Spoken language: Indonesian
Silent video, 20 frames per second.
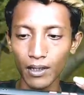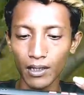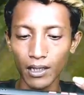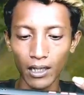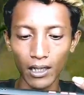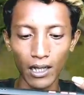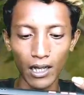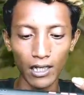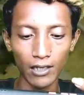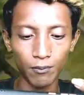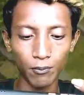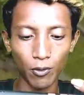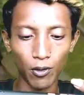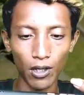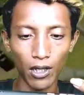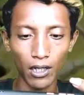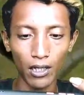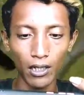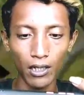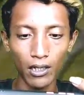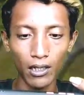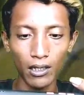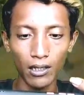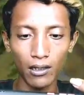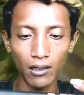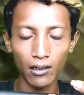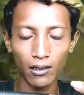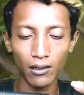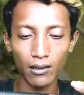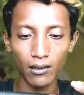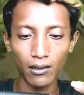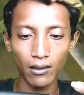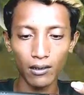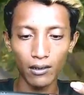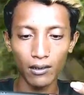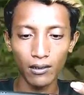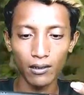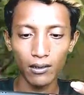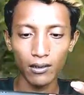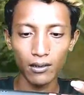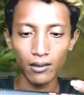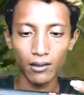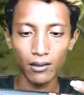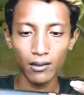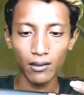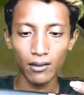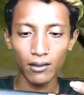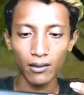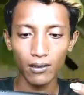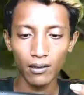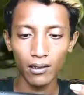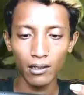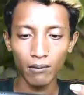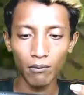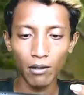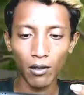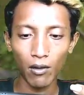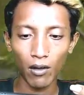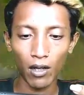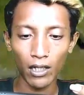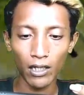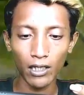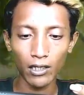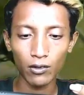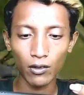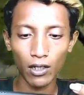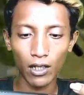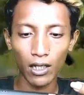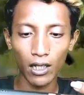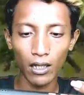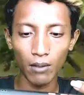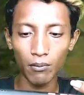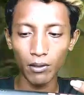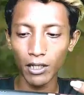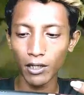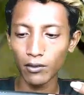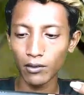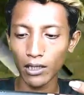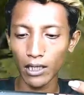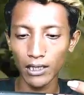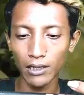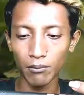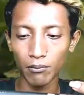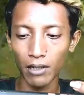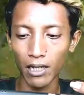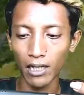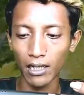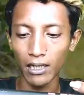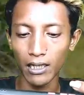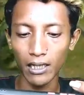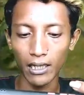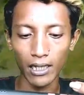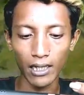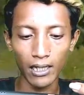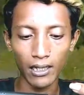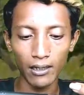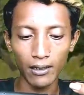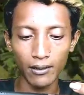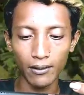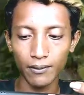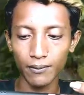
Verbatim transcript: kita gaspol lagi ini belokannya soalnya nggak begitu tajam lagi ya